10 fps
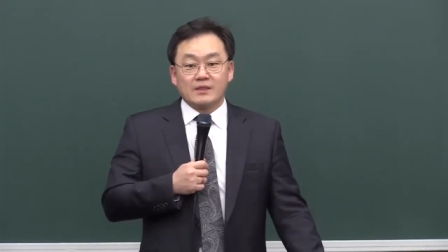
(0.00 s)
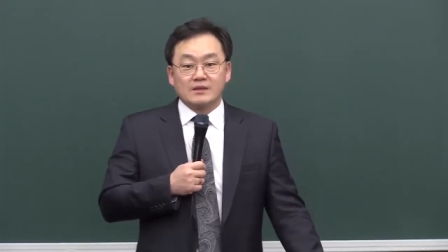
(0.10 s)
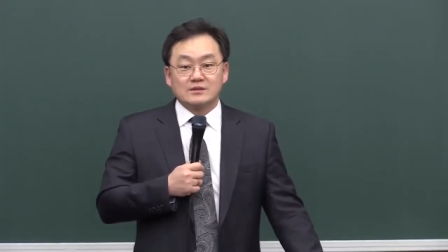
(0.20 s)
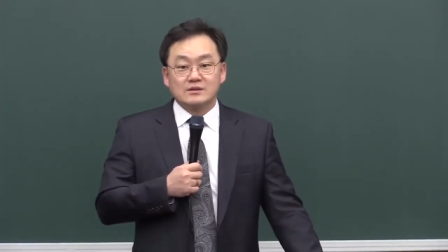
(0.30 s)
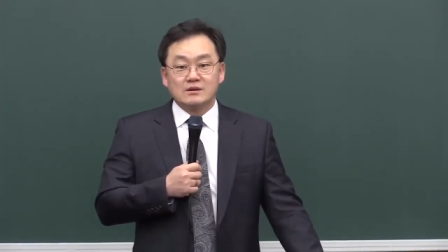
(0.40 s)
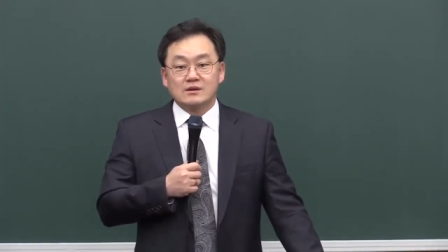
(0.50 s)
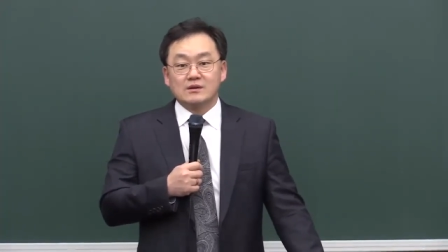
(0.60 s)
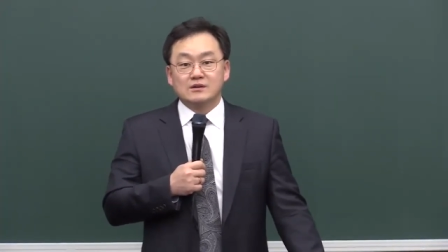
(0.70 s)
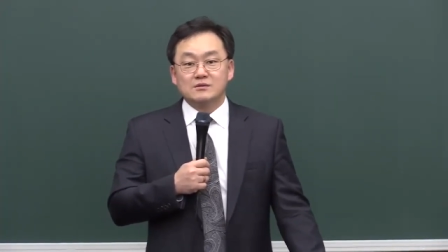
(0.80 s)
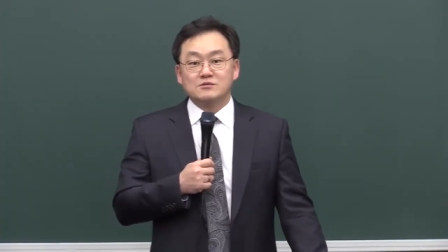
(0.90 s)
그렇죠?
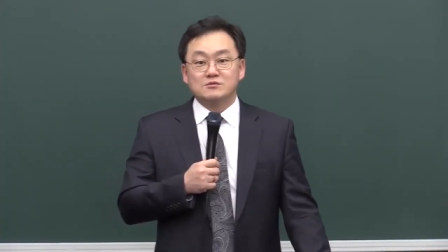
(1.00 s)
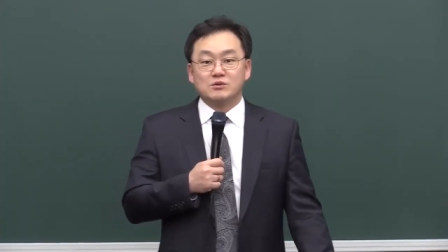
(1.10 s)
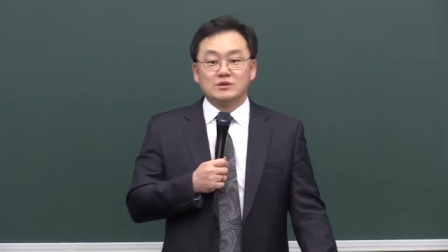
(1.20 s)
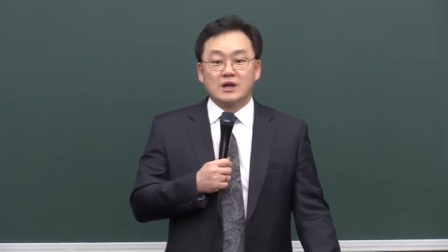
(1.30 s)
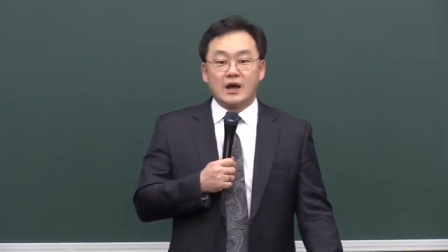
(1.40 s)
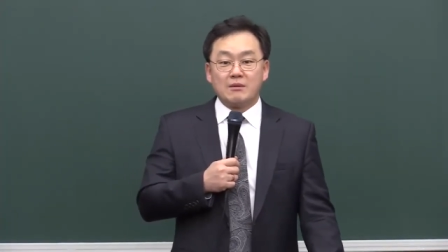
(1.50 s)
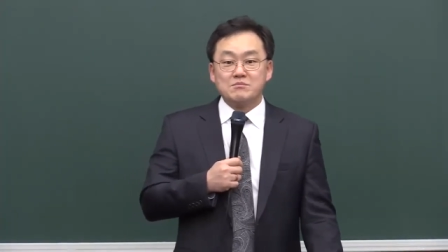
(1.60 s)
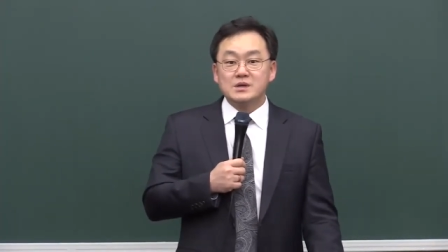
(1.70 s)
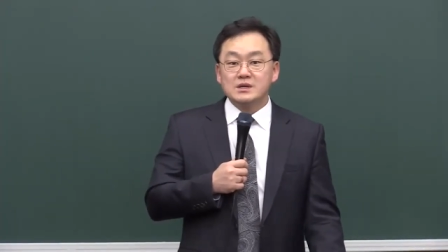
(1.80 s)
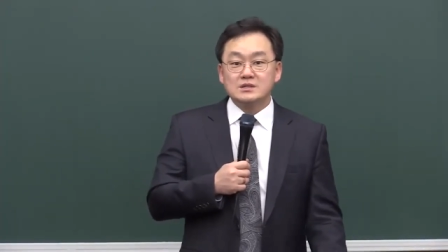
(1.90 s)
그러면서 뭐냐
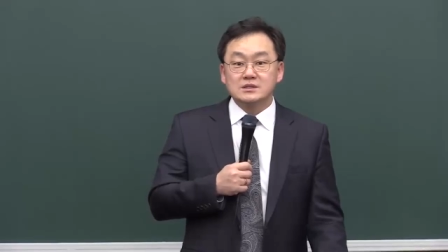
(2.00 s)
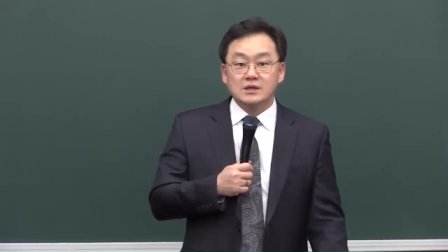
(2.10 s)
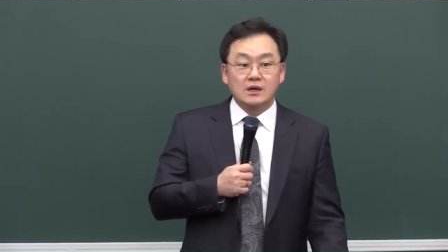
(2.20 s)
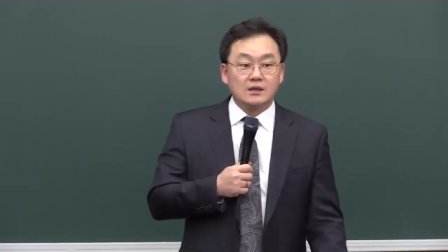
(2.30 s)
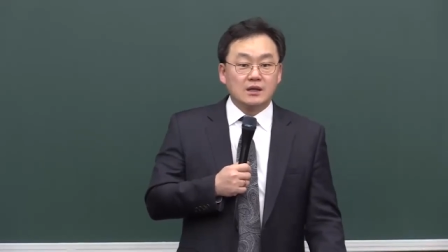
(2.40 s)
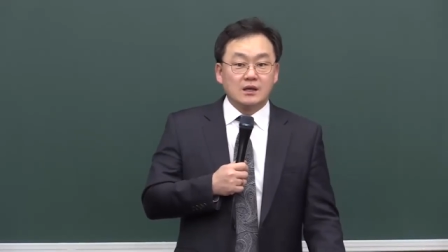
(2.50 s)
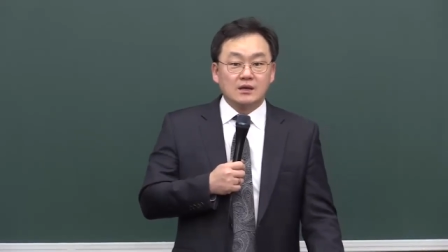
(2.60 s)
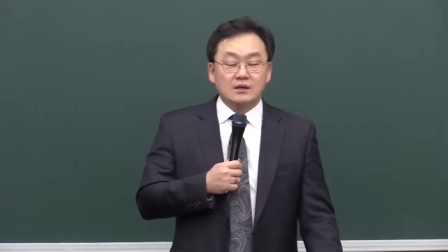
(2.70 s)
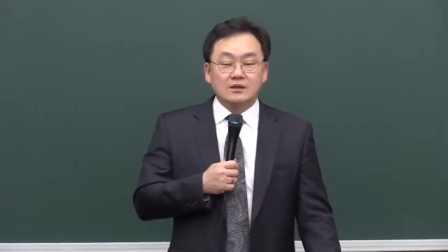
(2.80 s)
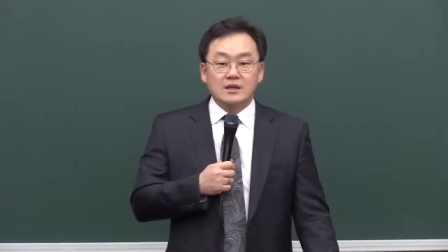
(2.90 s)
안 믿겨지니까
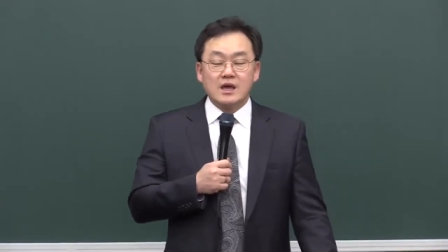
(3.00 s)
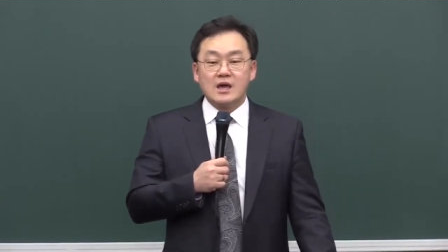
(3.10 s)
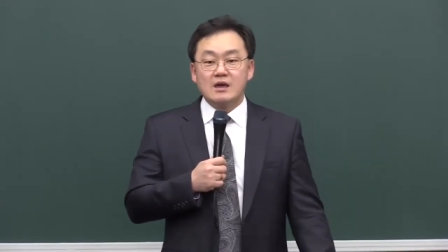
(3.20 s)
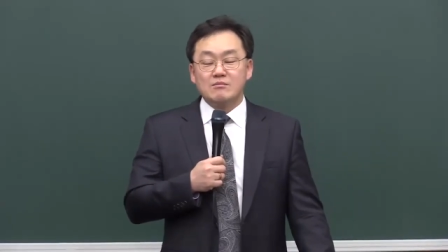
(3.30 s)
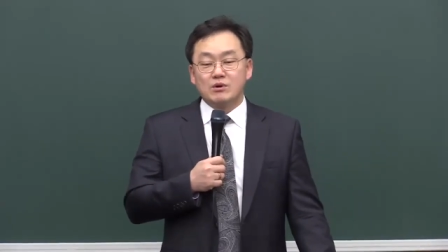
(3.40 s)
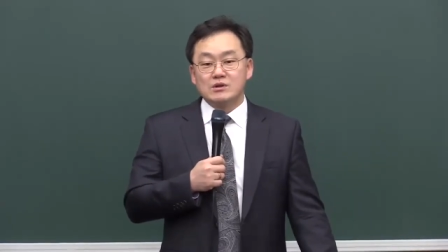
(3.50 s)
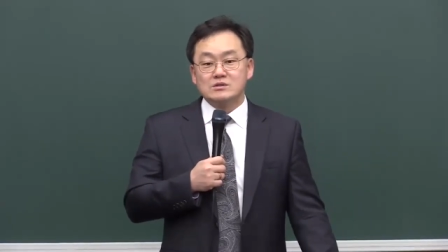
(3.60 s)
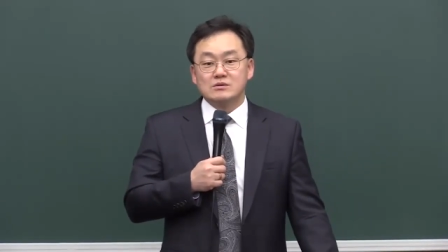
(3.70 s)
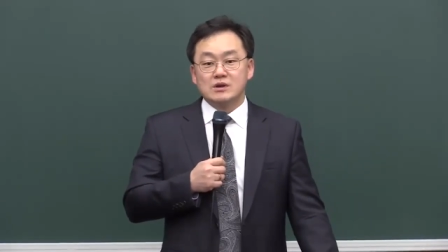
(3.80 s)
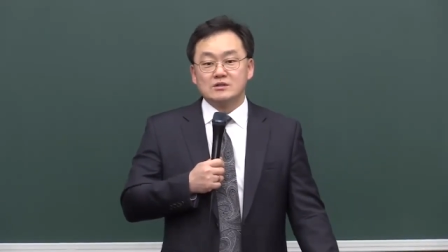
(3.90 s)
내
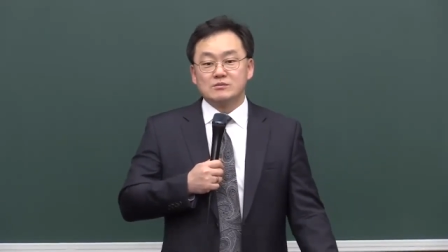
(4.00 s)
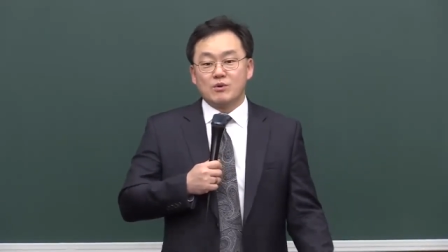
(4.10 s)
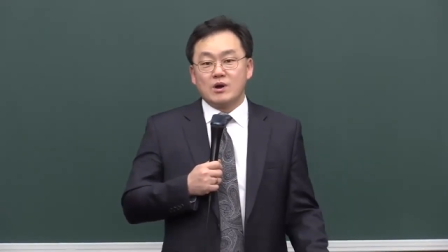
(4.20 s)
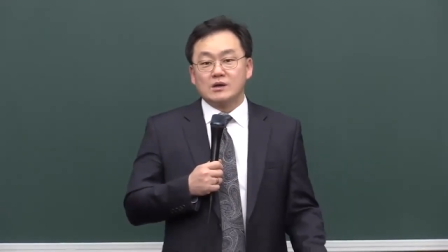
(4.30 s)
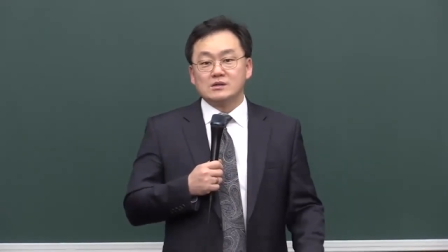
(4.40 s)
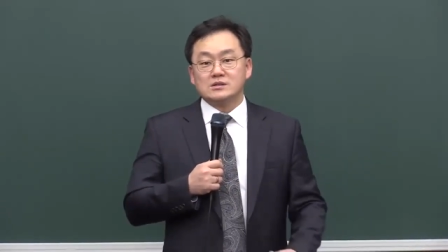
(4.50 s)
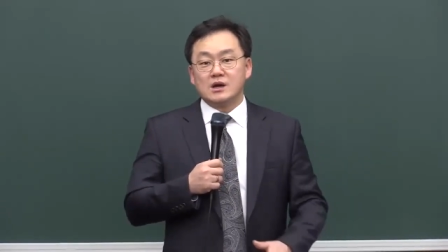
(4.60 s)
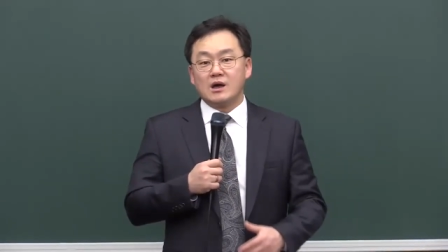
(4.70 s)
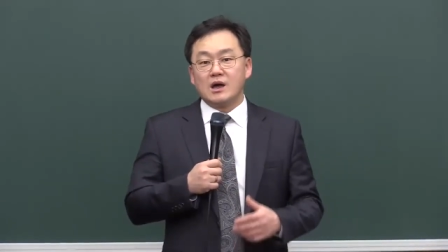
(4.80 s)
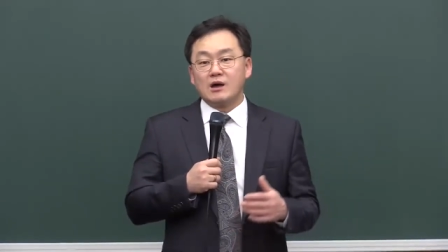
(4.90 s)
머릿속에서 뭔가를
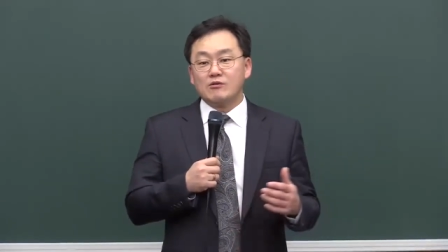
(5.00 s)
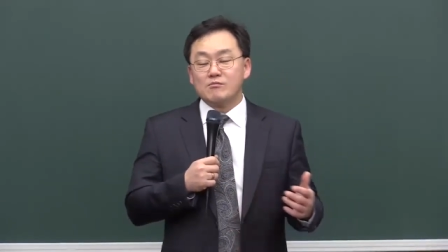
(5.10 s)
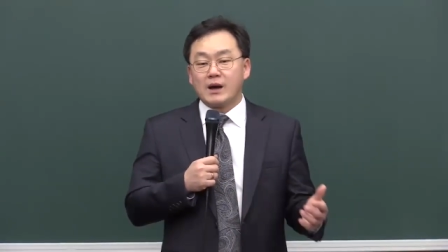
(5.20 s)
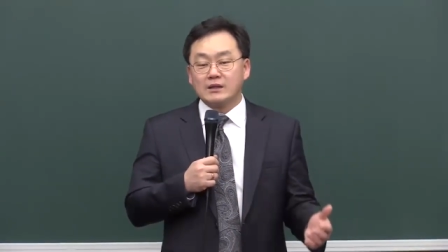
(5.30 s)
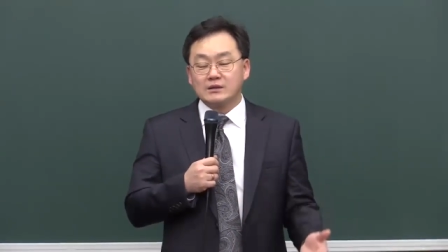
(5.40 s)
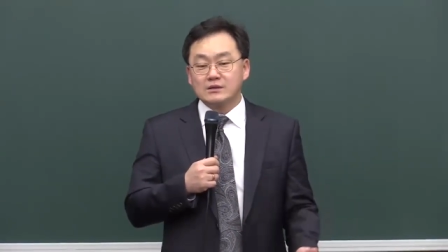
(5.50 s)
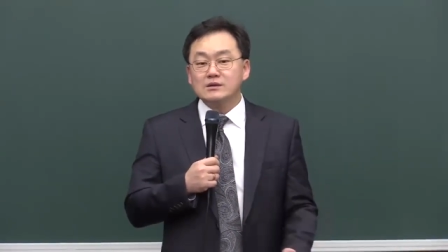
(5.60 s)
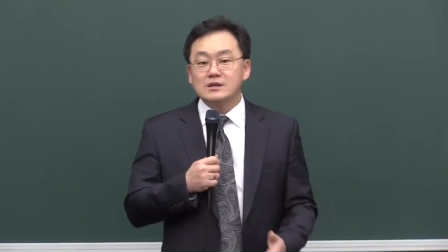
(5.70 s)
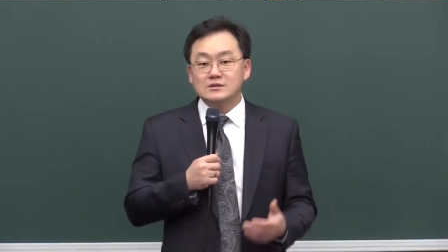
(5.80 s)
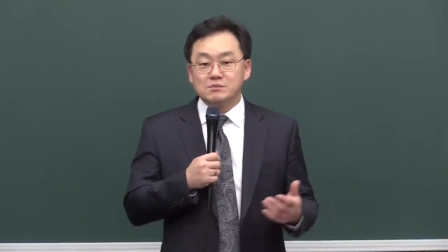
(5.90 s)
자꾸
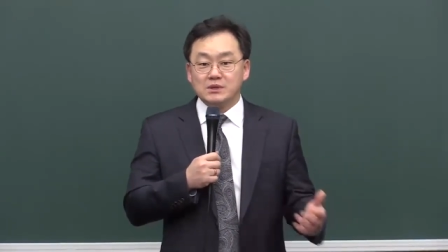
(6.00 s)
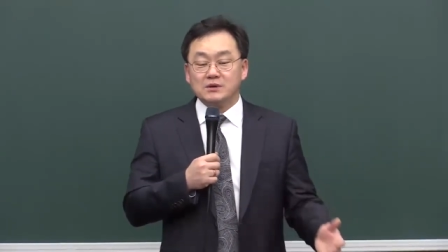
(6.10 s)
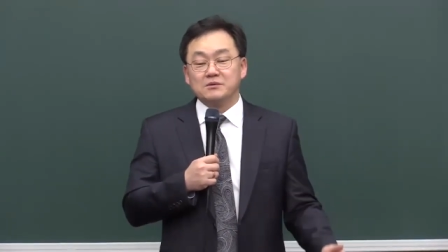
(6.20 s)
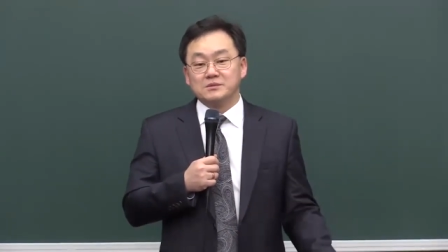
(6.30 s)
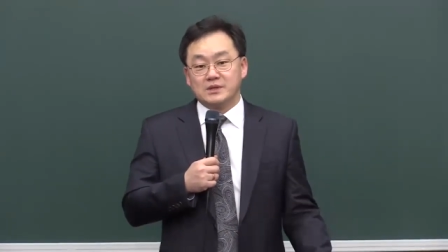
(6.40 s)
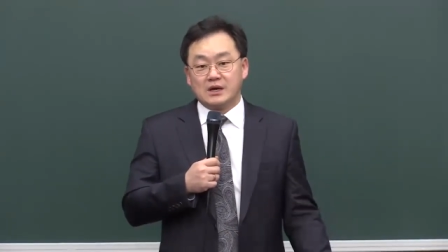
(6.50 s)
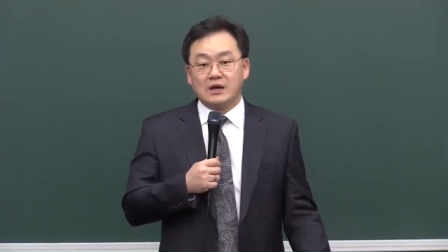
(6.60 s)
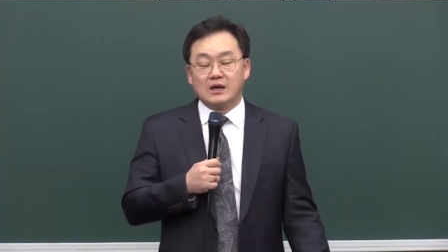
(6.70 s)
만들어내서 믿는 겁니다.